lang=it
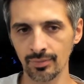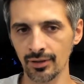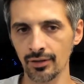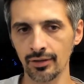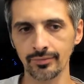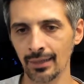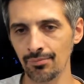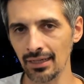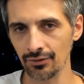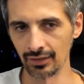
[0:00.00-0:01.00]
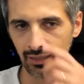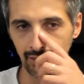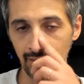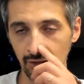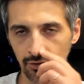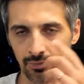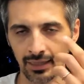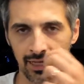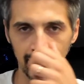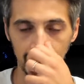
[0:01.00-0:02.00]
però ammetto che anch'io
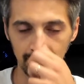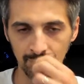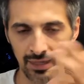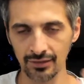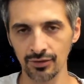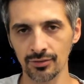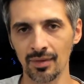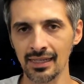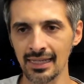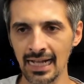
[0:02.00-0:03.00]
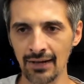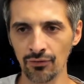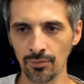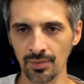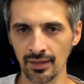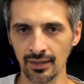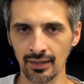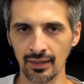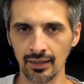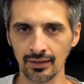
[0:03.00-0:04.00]
magari spesso sbagliavo per
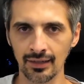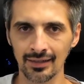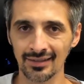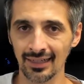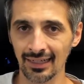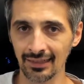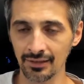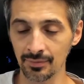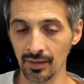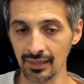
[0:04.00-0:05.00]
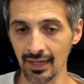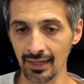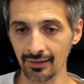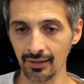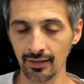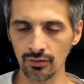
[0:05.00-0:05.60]
eh, delle staccate sbagliate.